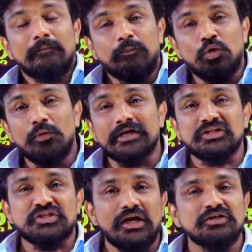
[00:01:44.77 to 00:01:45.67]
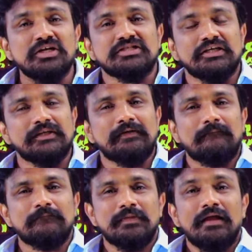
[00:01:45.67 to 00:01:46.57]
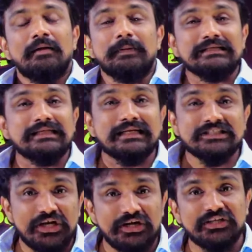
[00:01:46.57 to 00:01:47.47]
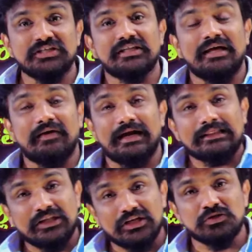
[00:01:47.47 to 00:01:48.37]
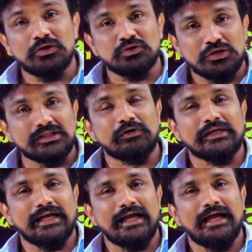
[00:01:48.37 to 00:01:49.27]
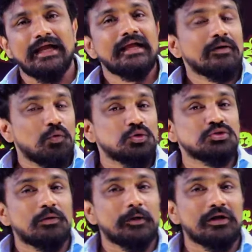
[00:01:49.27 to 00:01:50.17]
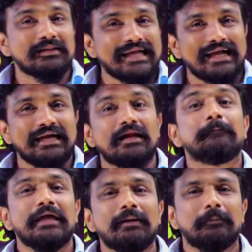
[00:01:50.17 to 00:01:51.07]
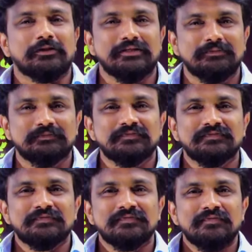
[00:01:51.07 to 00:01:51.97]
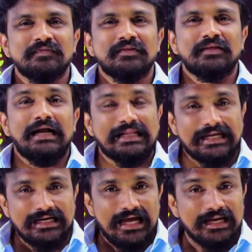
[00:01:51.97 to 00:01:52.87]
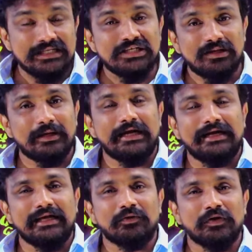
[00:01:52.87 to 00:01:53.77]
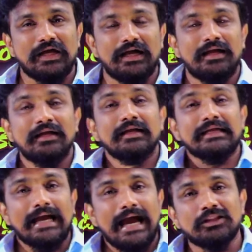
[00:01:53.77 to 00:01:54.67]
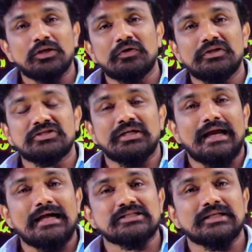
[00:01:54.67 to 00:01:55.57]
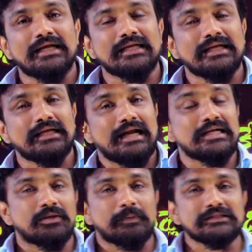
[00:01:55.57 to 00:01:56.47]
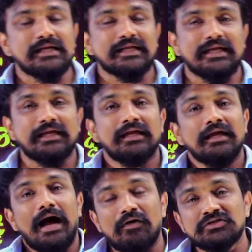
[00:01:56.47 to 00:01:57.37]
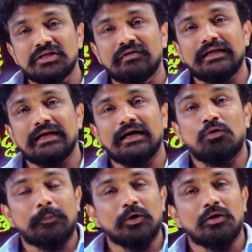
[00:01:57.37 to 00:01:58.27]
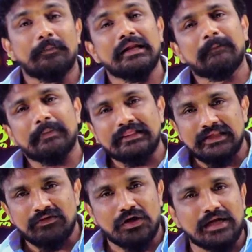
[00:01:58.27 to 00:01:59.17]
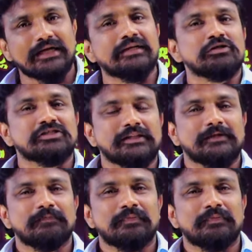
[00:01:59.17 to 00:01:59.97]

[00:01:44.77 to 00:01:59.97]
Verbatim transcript: భూమికి చేడు చేసేది ప్రజలకి చేడు చేసేది ఏమన్నా అంతరిక్షంలోంచి వస్తూ ఉంటే ఓజోన్ పొరను తాగ్గానే పేలిపోద్ది అంటే ఇక్కడ నారా చంద్రబాబు నాయుడు గారు కూడా కేంద్రం నుంచి రాష్ట్రానికి రాష్ట్ర ప్రజలకి అవసరమైన ఉపయోగపడే ప్రతి ఒక్కటి వస్తుంది